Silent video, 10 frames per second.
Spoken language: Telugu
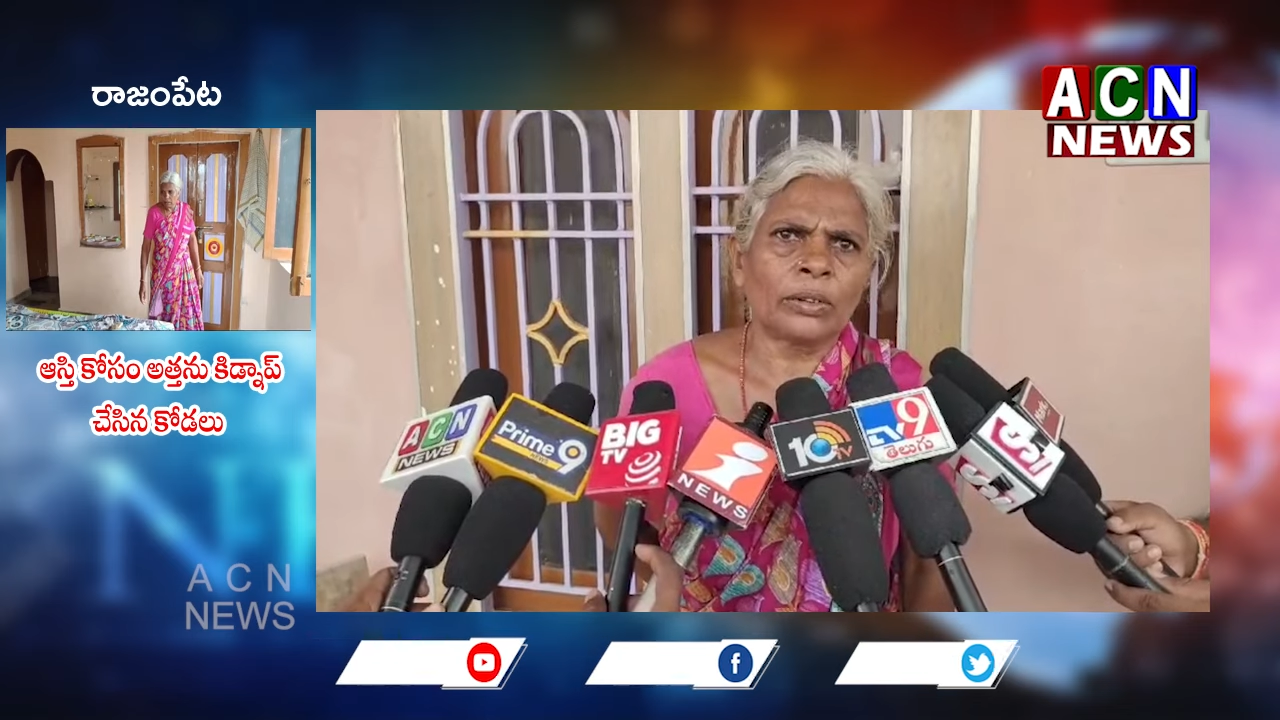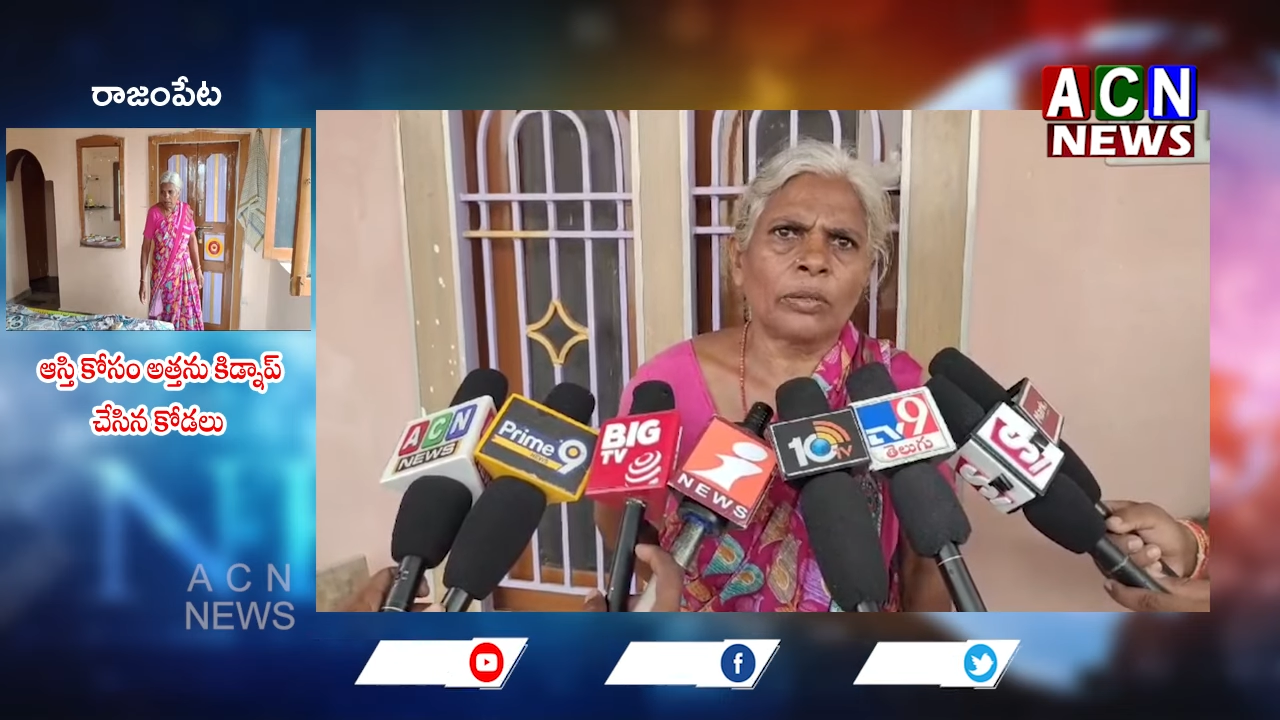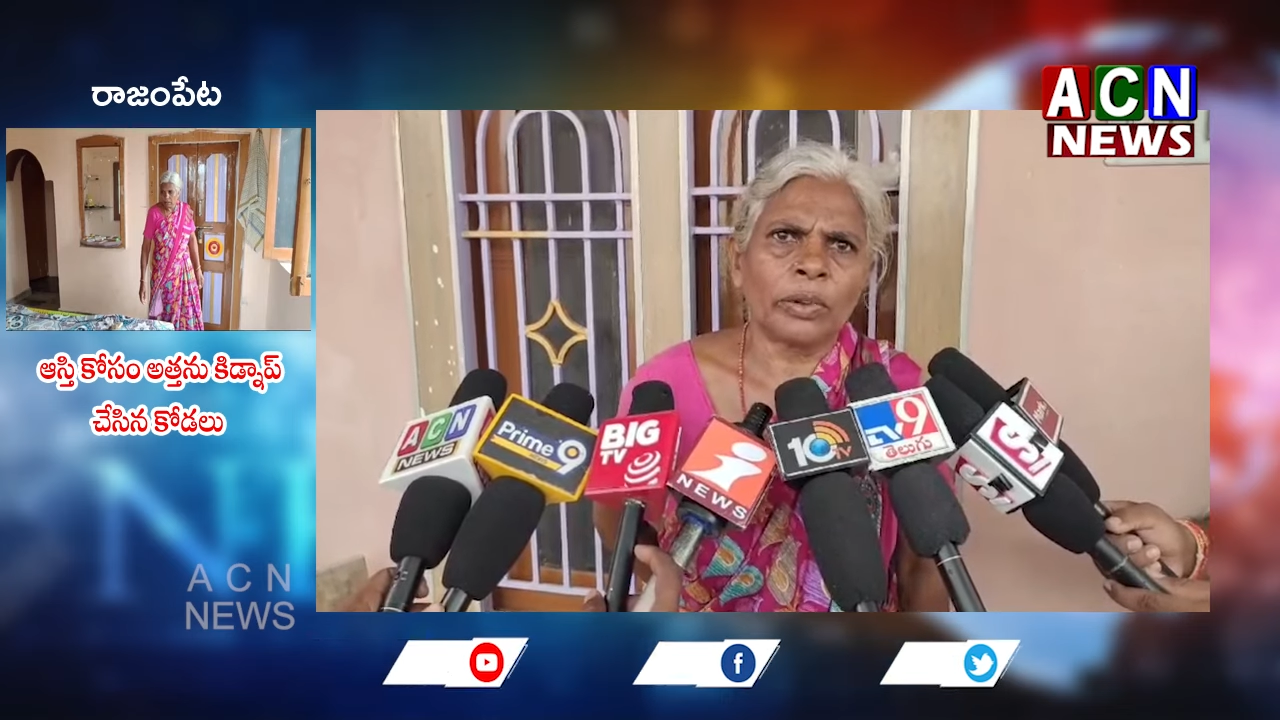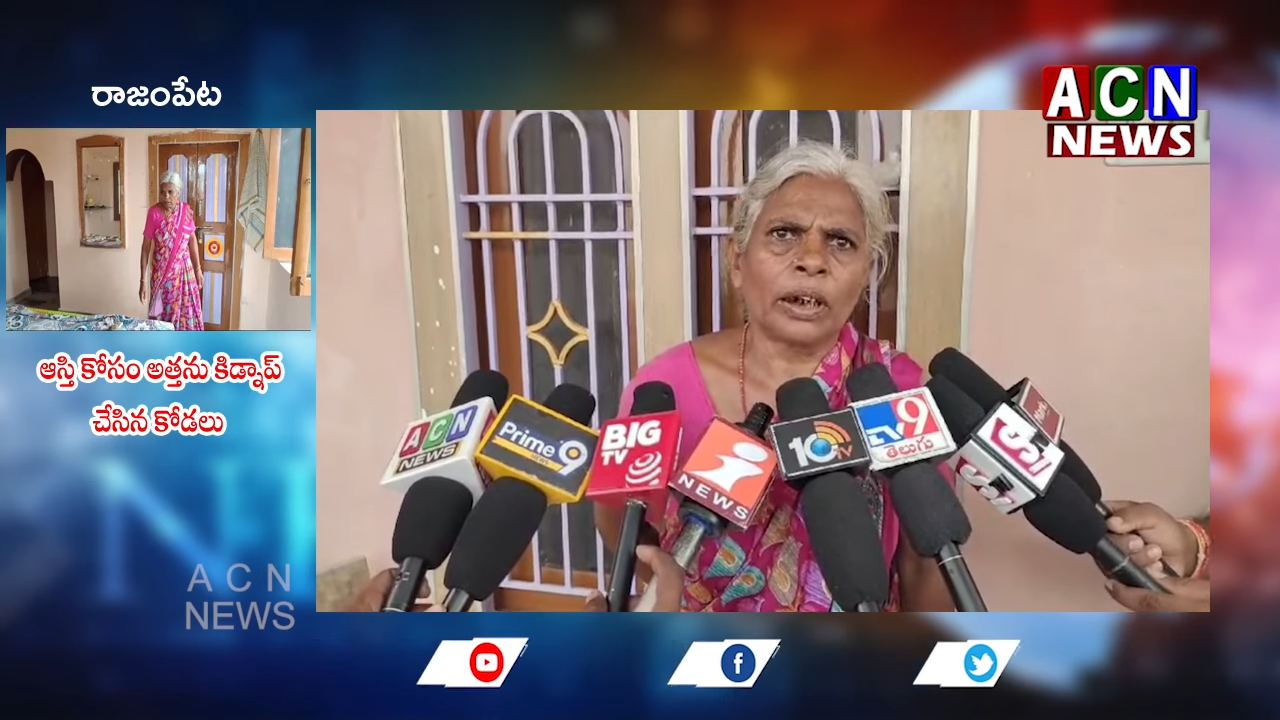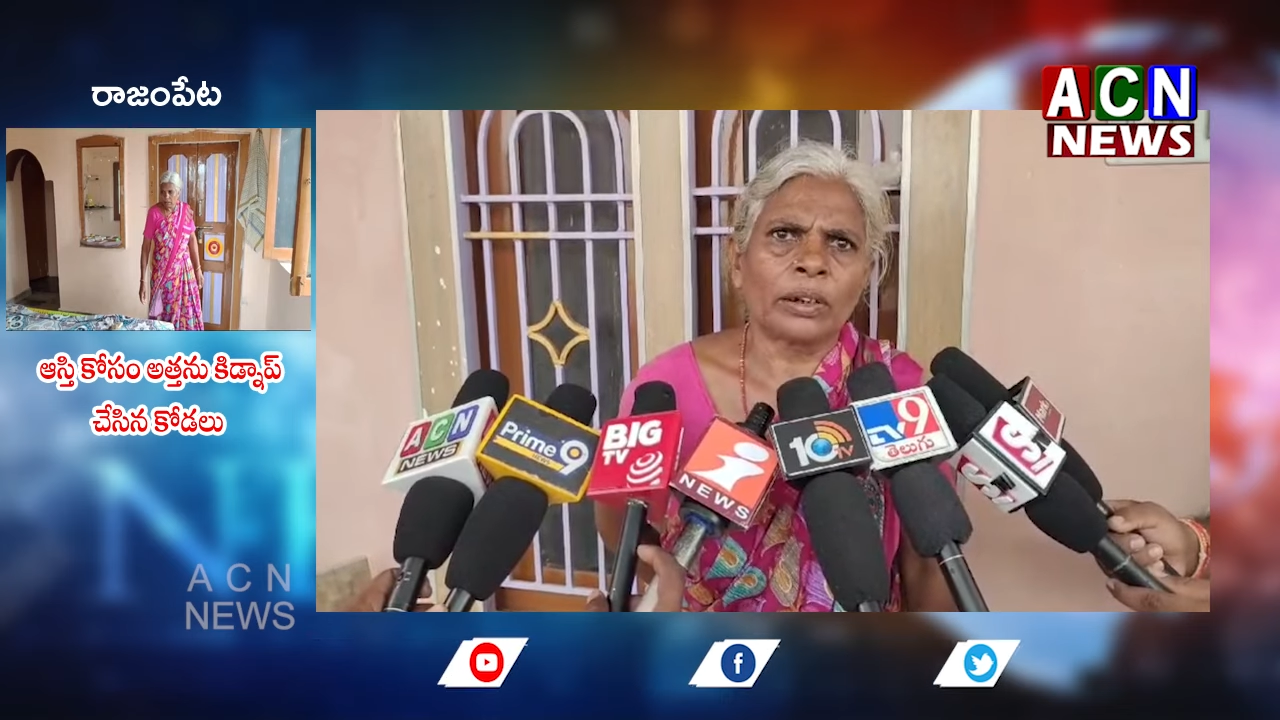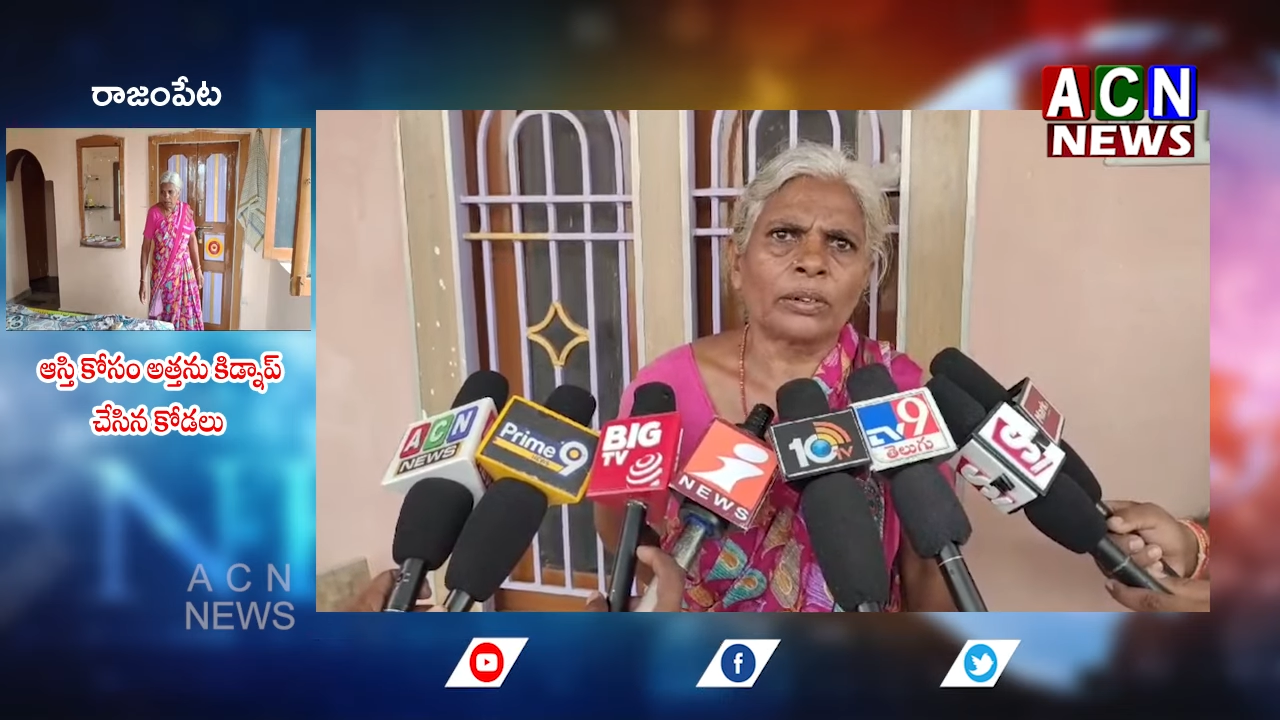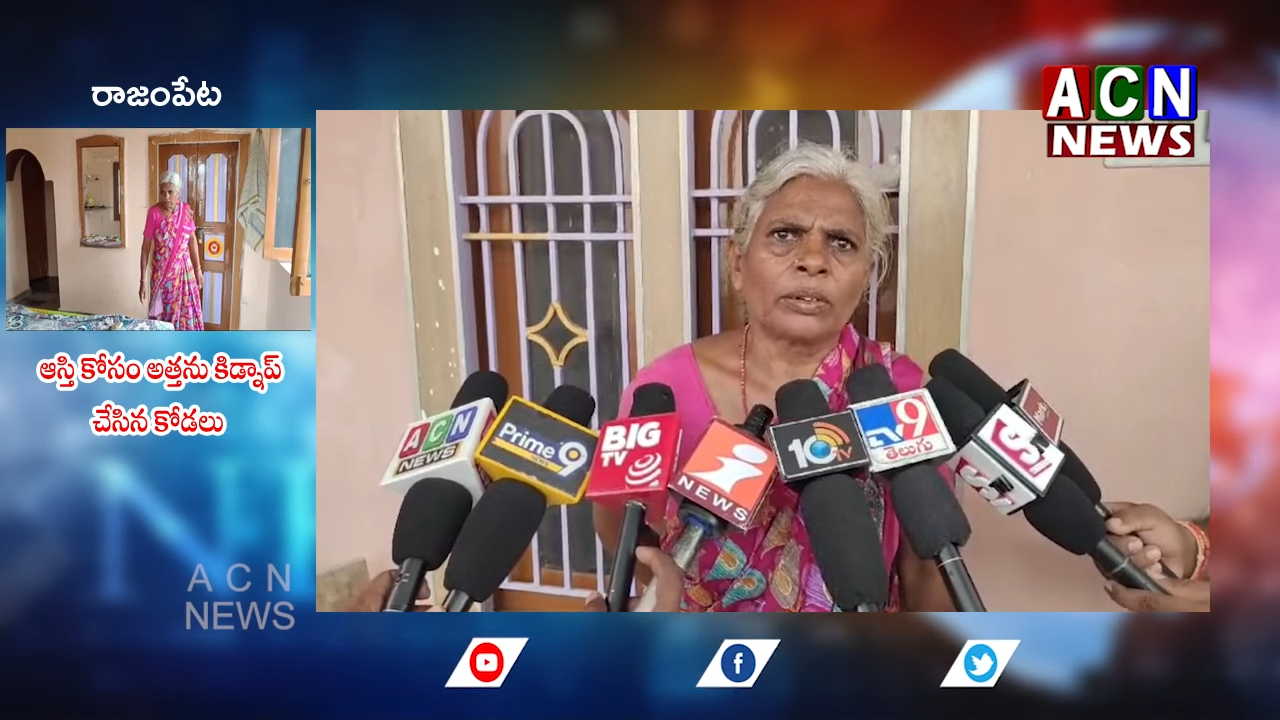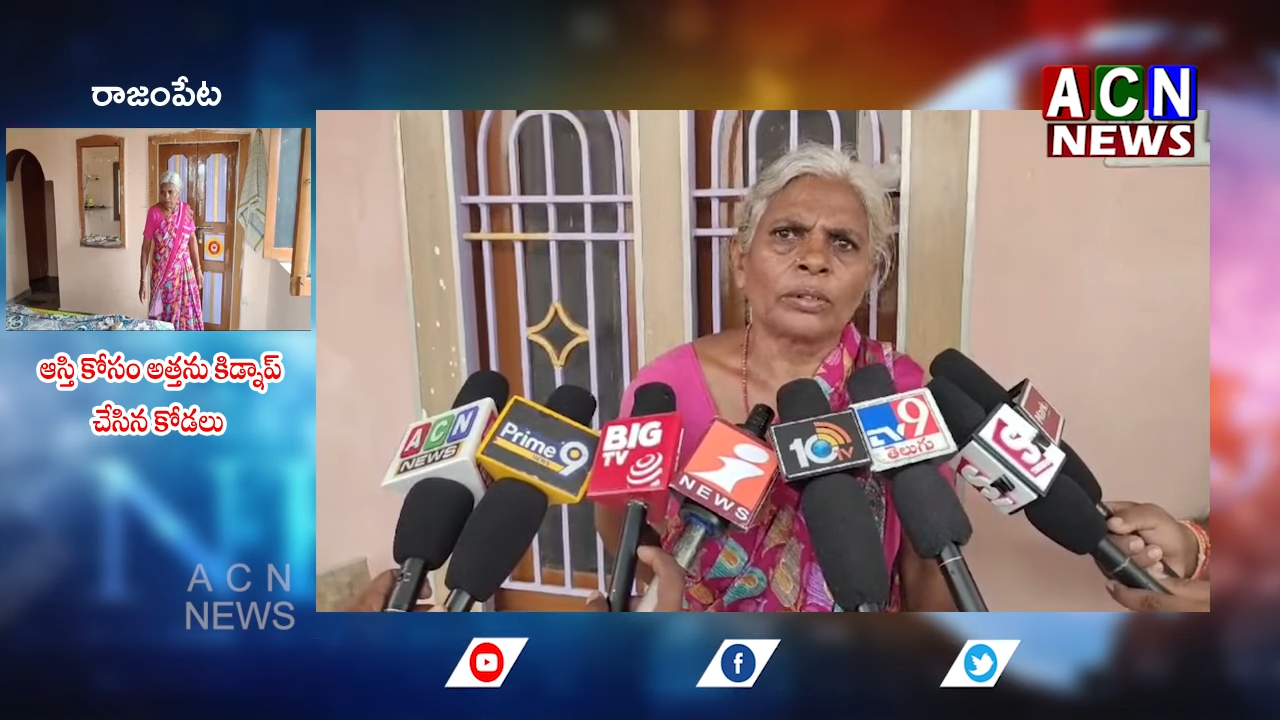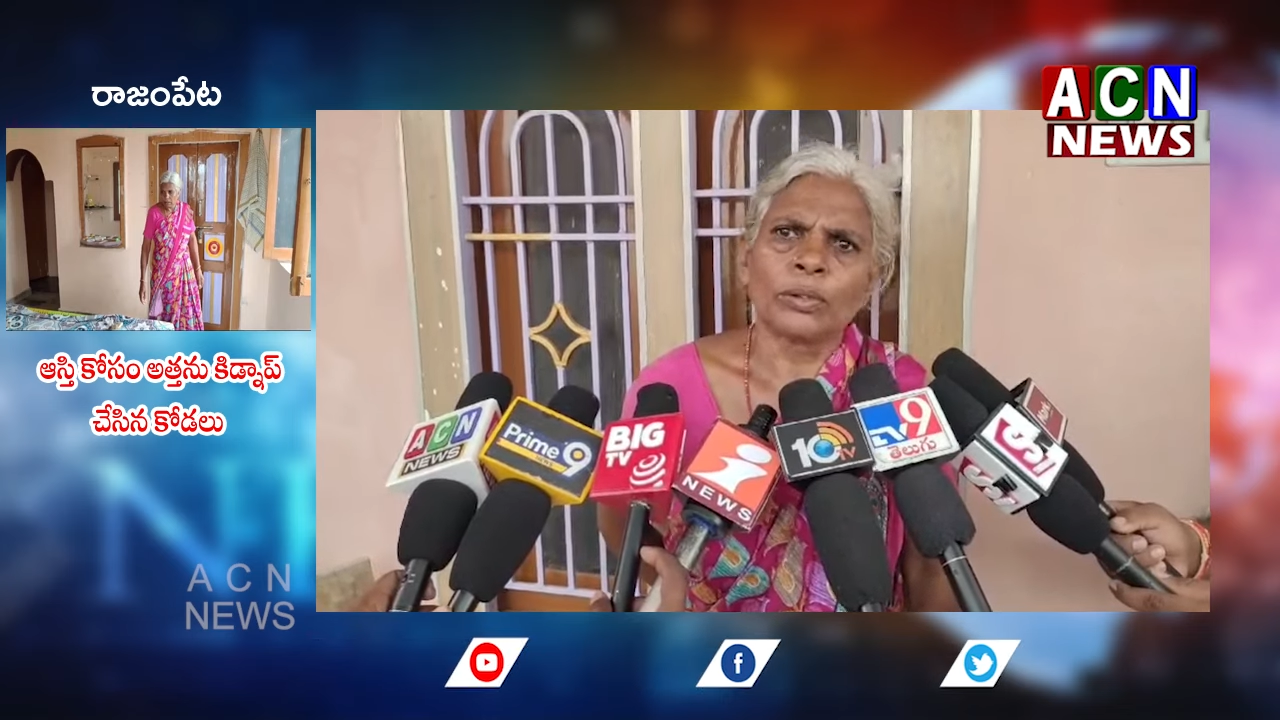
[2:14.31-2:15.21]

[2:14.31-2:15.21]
తొడుకొమ్మినారు